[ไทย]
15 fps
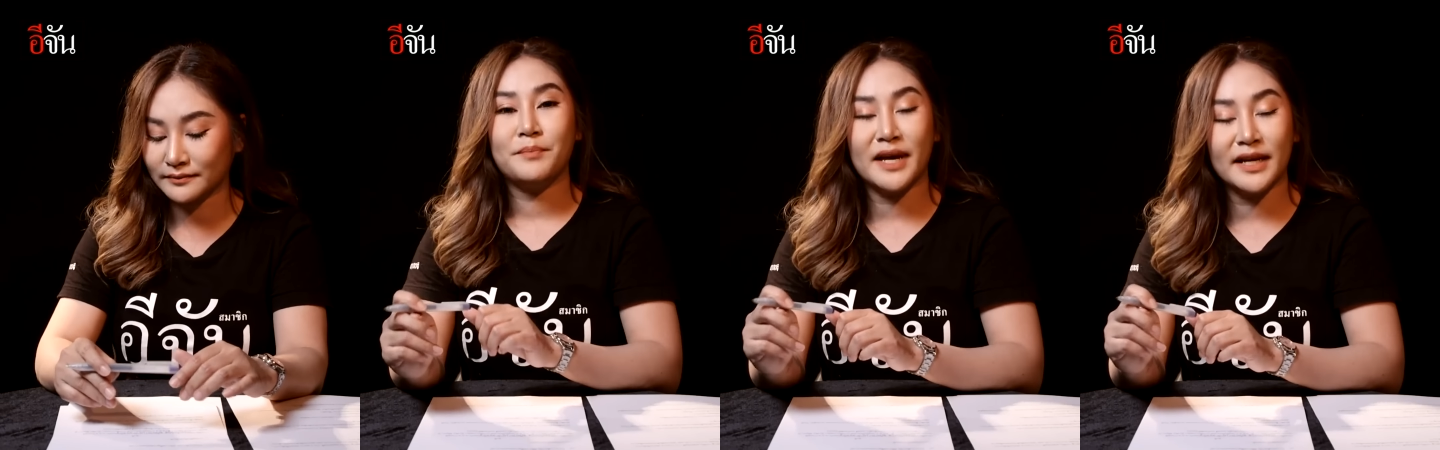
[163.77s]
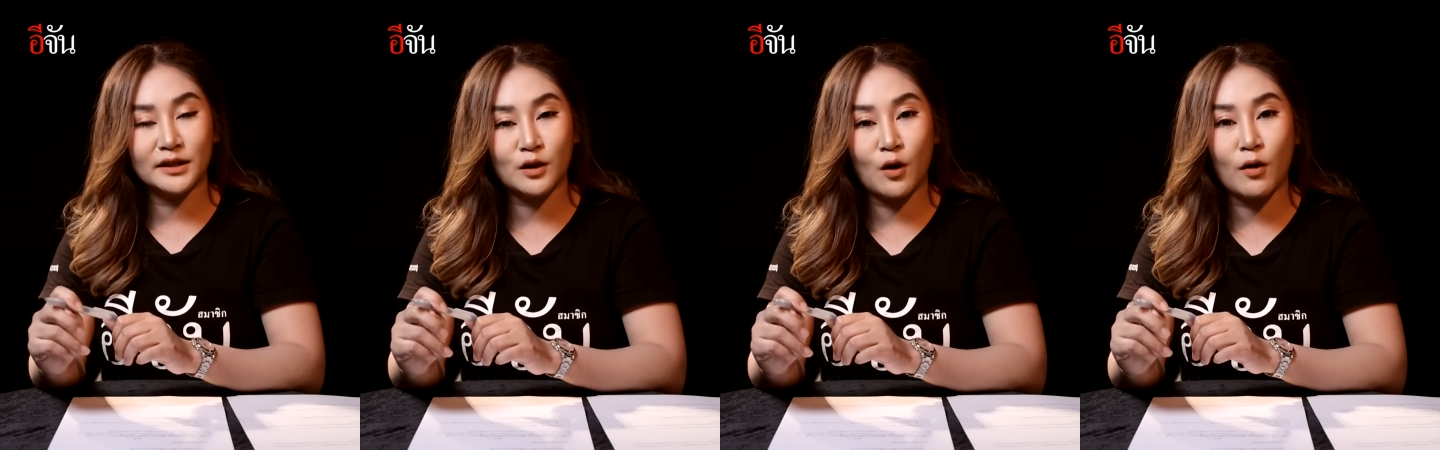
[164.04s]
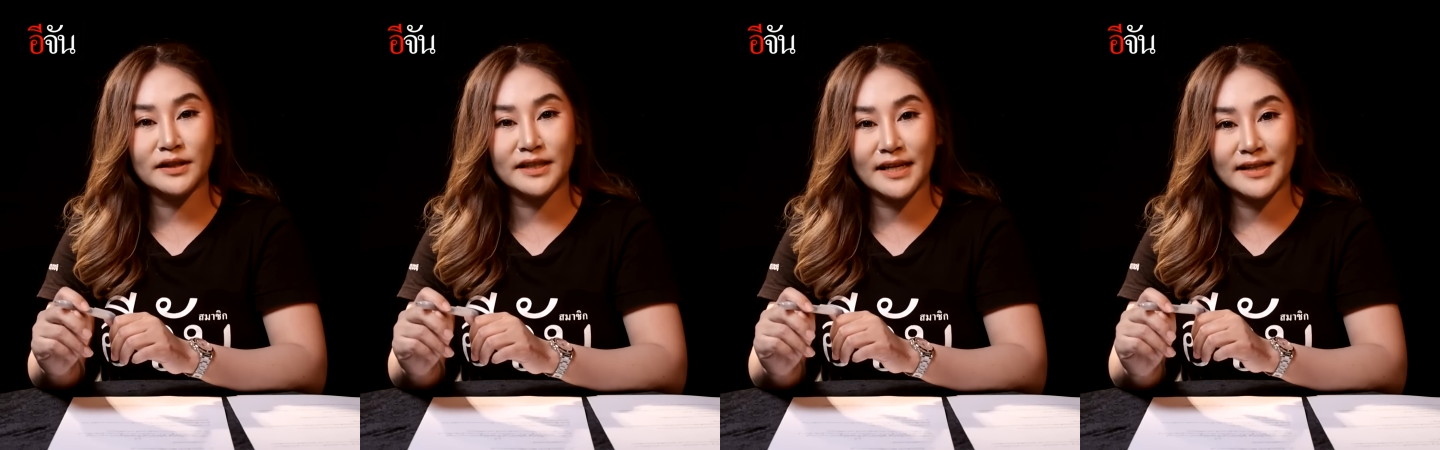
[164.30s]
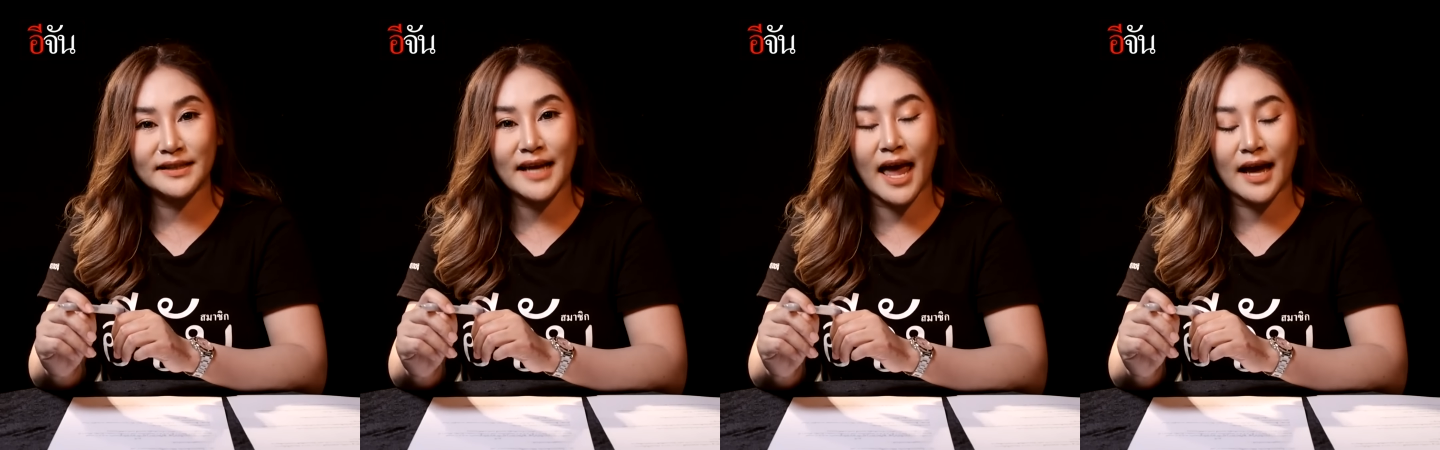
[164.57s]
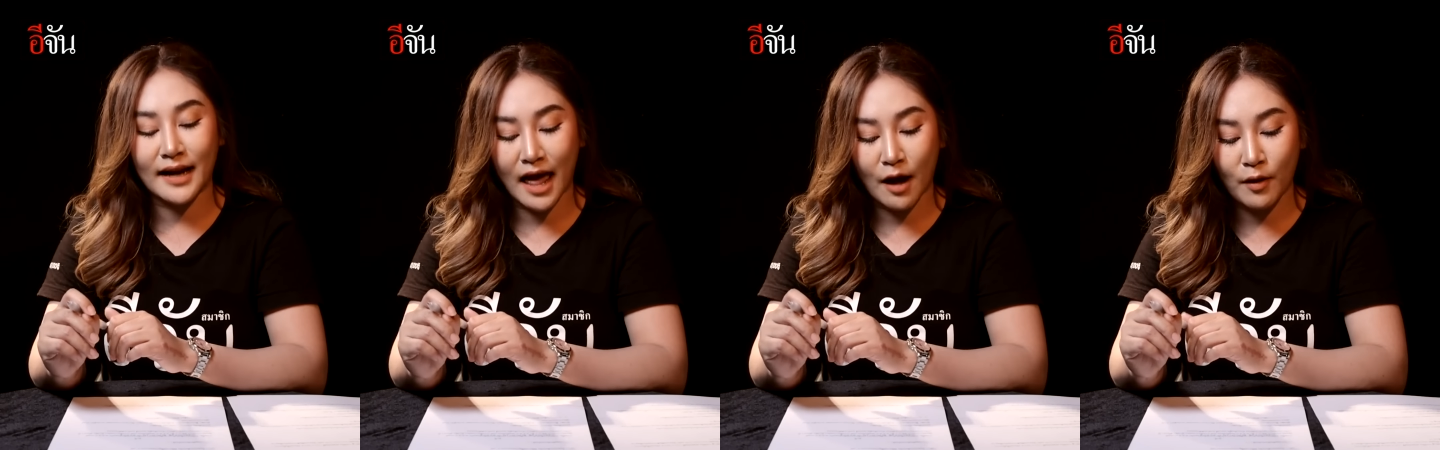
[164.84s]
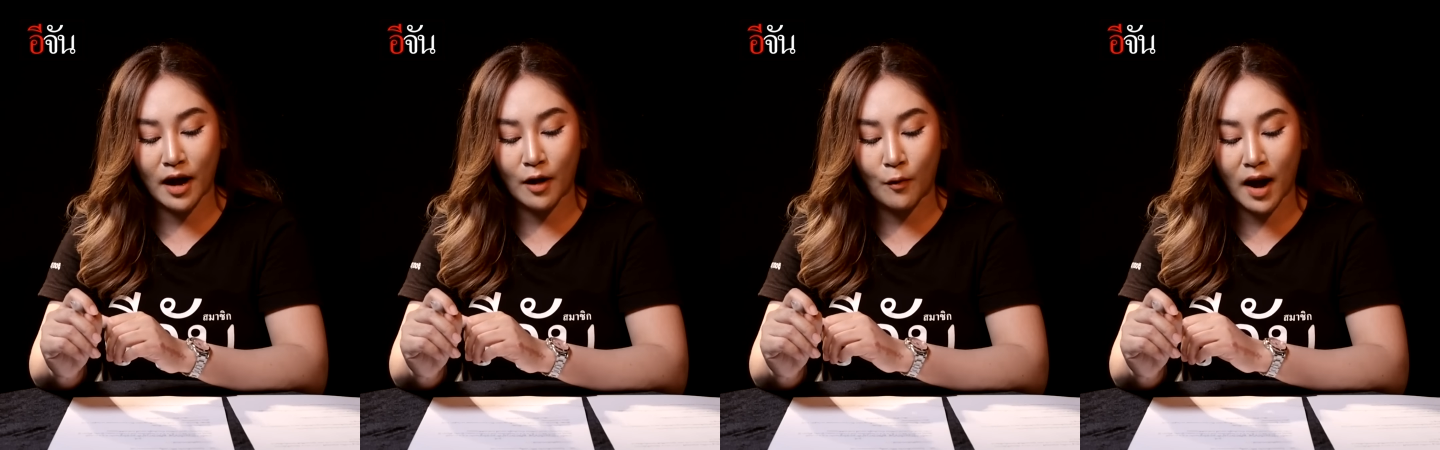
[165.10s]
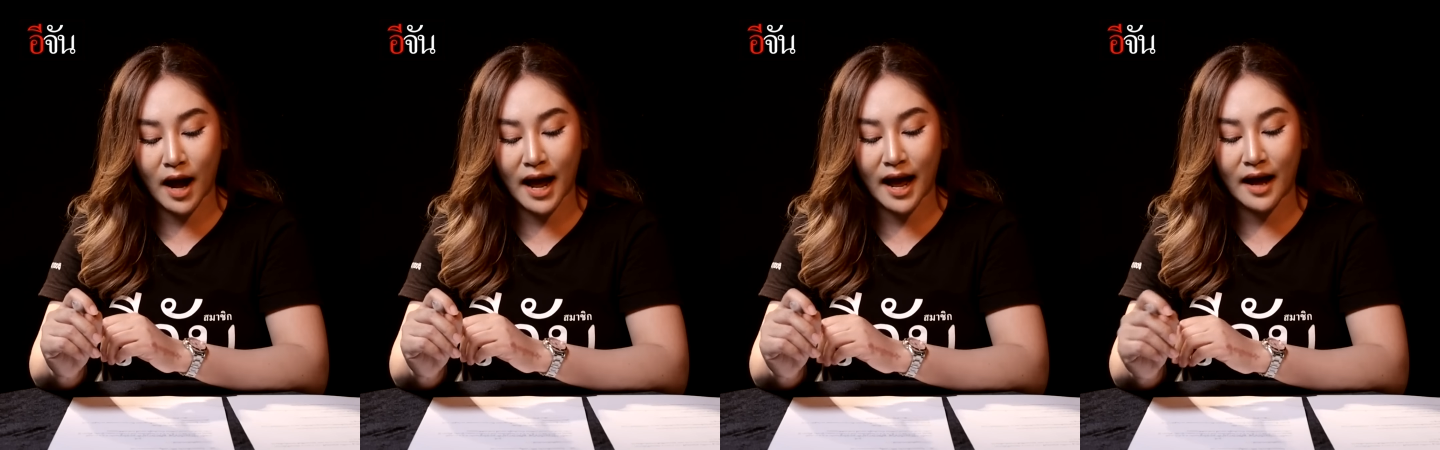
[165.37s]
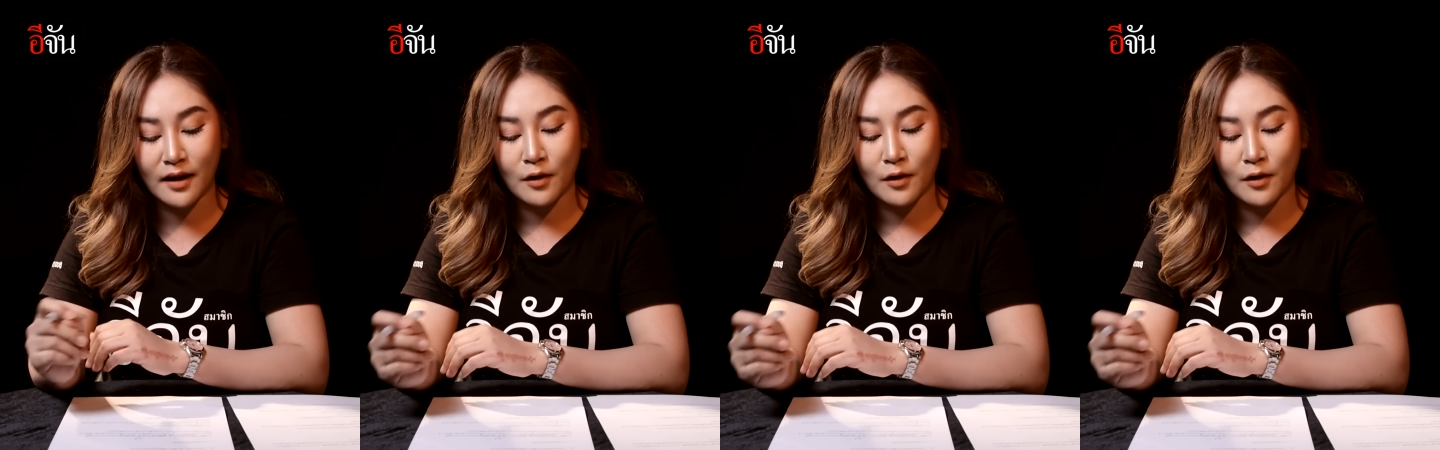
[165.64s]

บิ๊กโจ๊กชี้แจงแล้วค่ะว่า